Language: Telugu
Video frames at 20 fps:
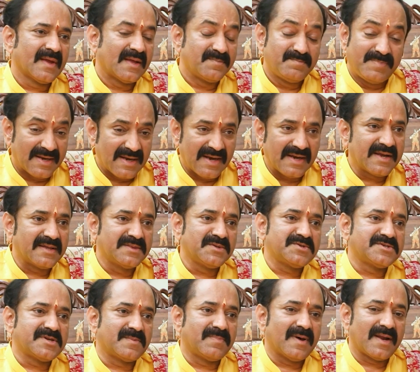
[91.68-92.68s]
అది పిల్లలకి
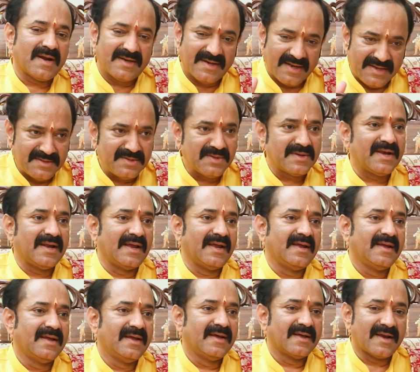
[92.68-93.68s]
ఎందుకు చెప్పాలంటే ఇందుకనే
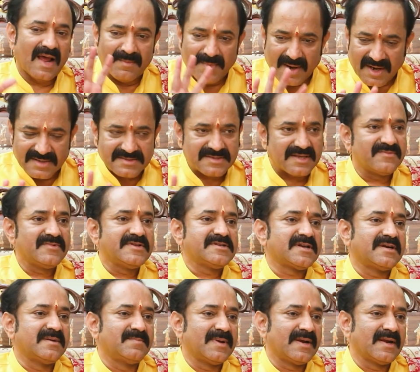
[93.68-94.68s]
రామాయణం
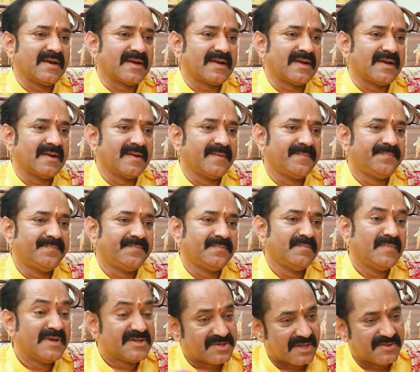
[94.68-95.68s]
చదివించండి పిల్లలకి
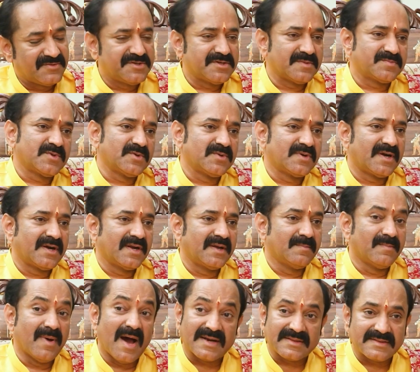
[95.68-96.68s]
మీరు చదివి చెప్తూ ఉండండి
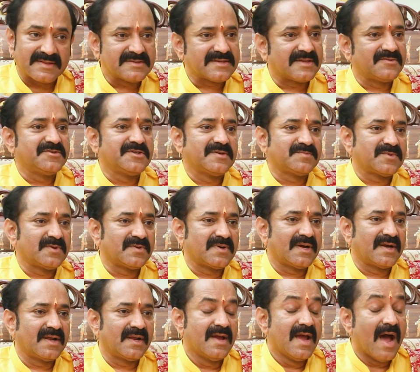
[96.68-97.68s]
భారతం చదివి
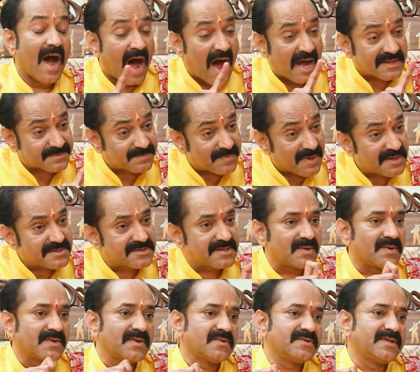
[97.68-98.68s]
చెప్తుండండి
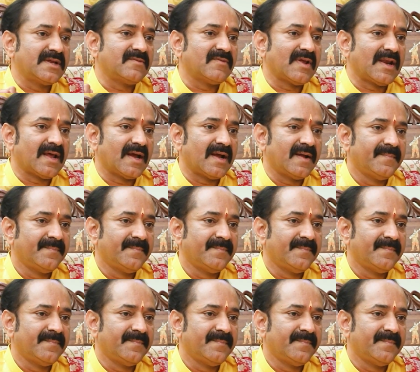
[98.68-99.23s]
ఆత్మహత్యలు ఉండవు దీనివల్ల